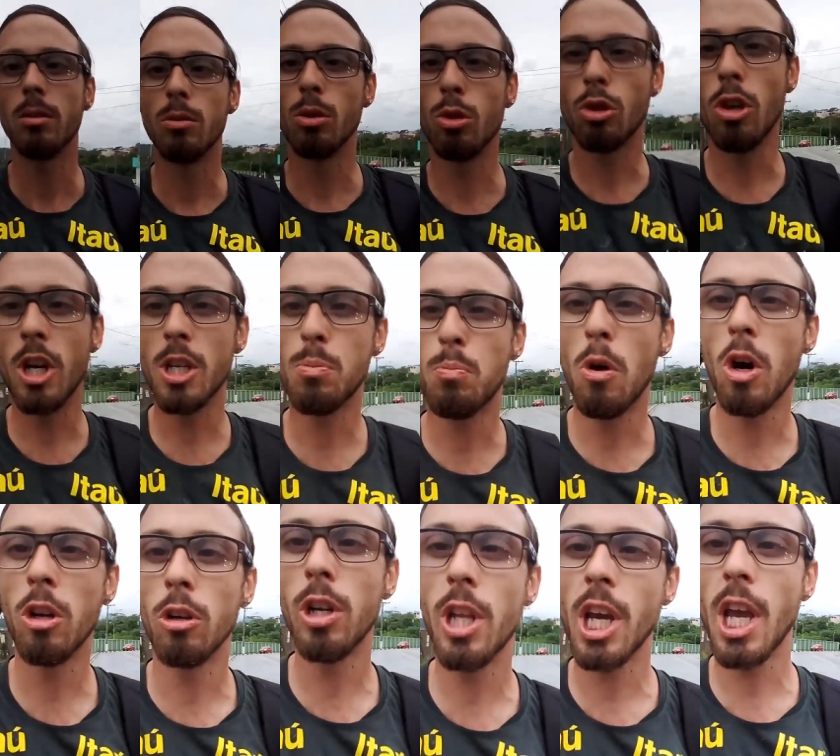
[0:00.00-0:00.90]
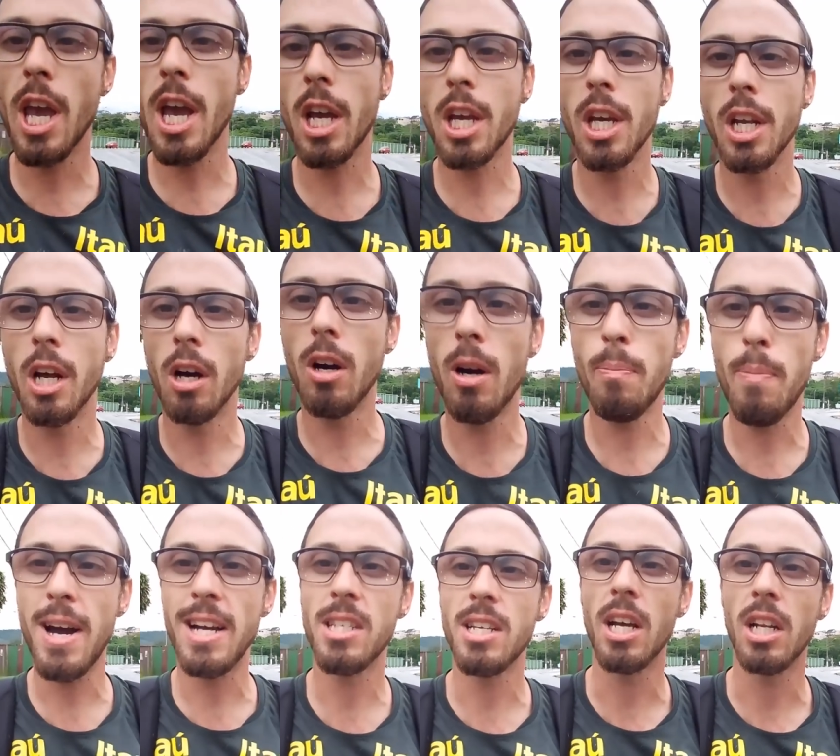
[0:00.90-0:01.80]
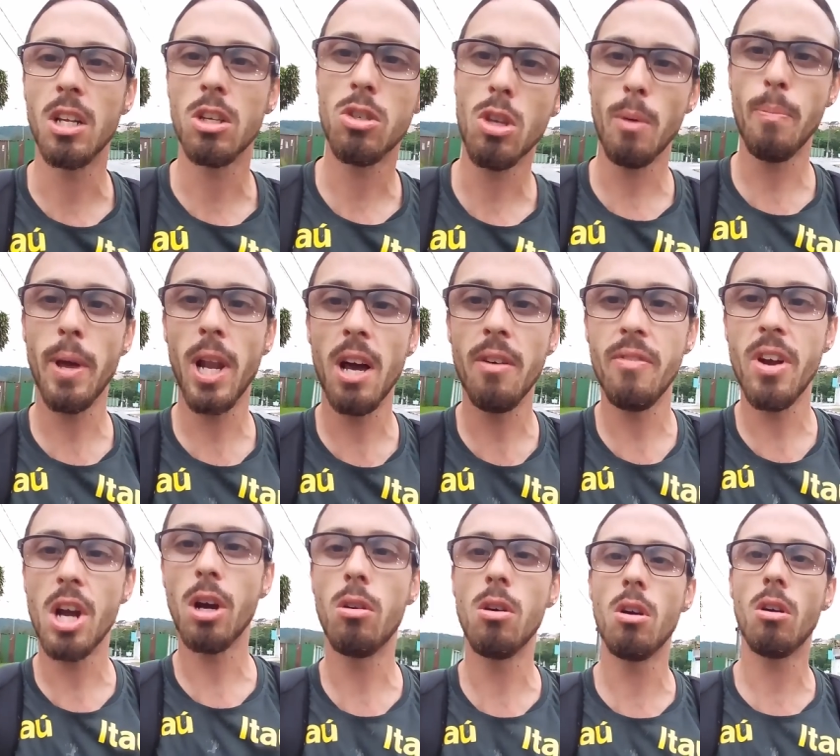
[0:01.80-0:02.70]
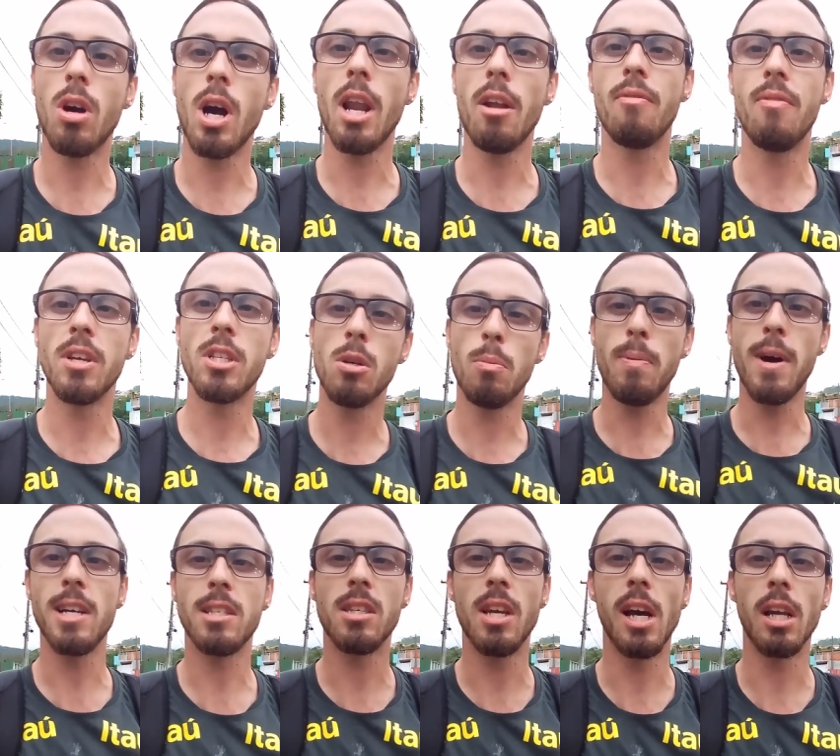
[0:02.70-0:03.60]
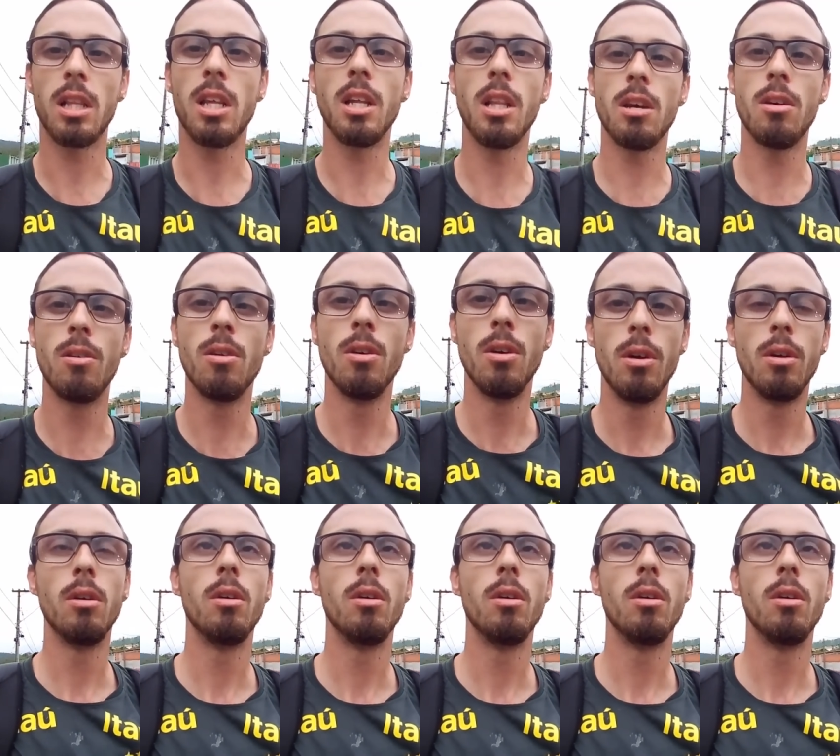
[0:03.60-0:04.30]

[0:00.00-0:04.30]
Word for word: Não tô expondo ninguém aqui não, rapaziada. É só pela vergonha o cara fez eu passar, entendeu?